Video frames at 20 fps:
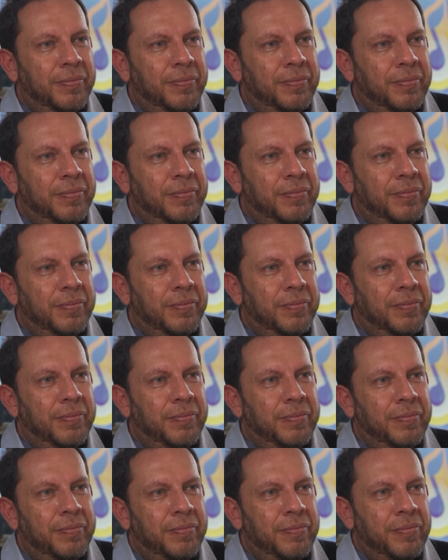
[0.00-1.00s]
que...
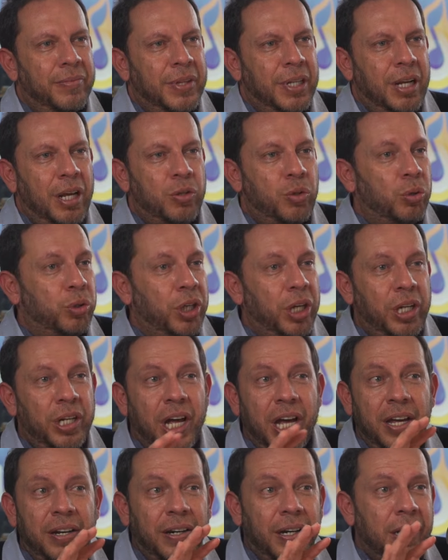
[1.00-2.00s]
Eso no tiene nada
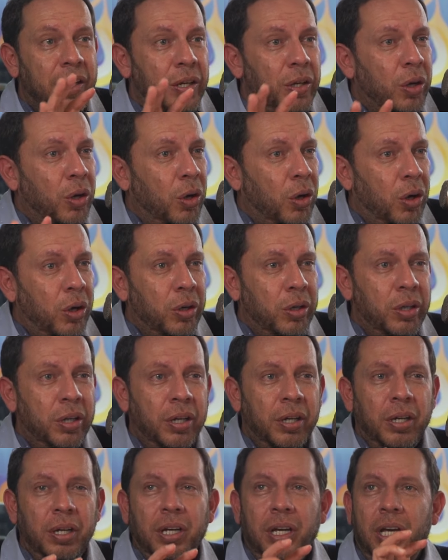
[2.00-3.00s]
de religión,
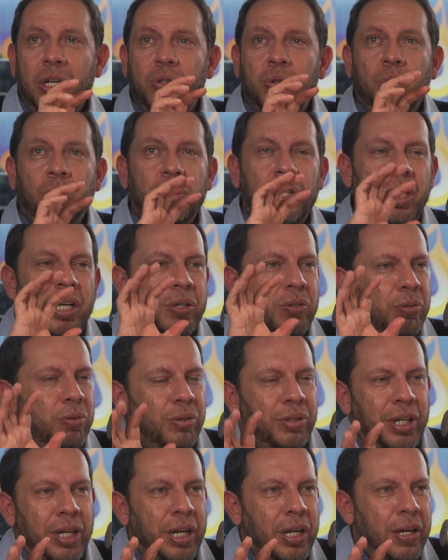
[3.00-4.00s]
eso no
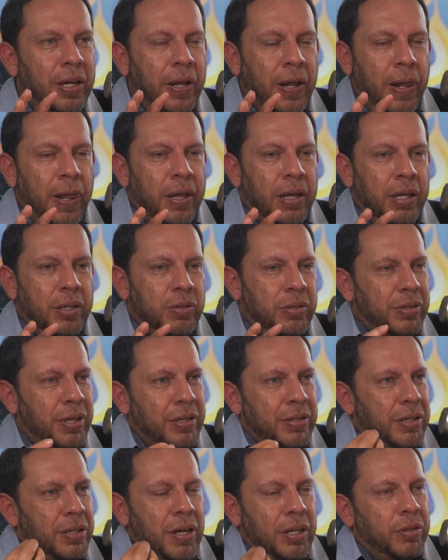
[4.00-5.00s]
tiene, eso es
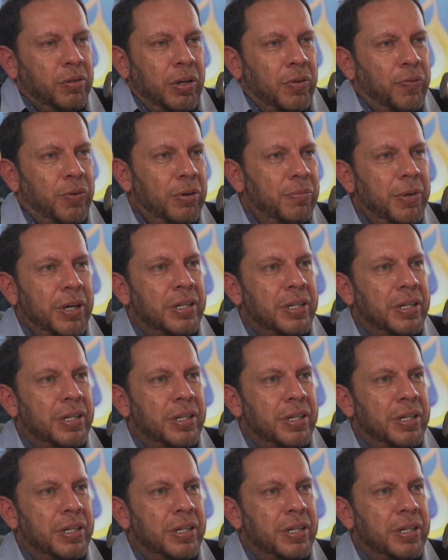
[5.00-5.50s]
sencillamente una forma de